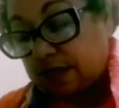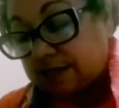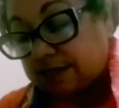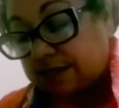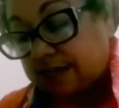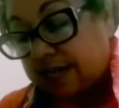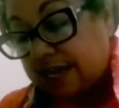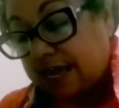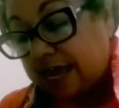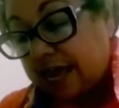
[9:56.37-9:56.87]

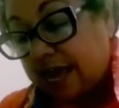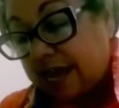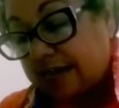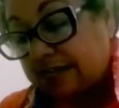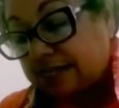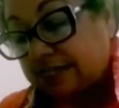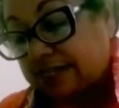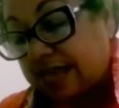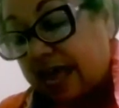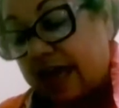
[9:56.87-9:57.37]
sem
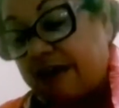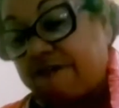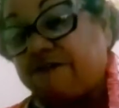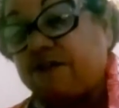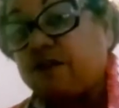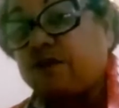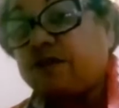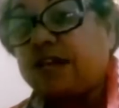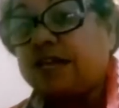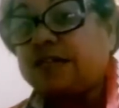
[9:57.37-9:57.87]
realizar a
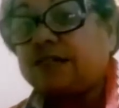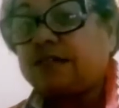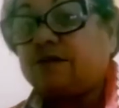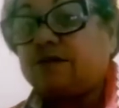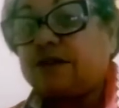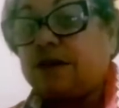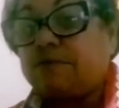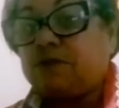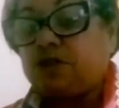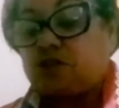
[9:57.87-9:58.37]

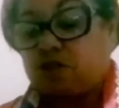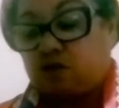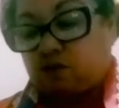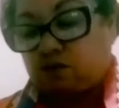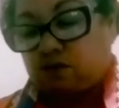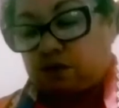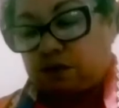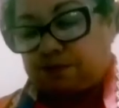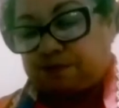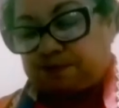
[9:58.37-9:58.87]
filtração da
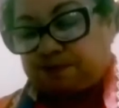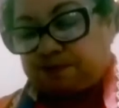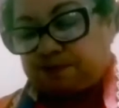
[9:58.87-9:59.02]
mistura?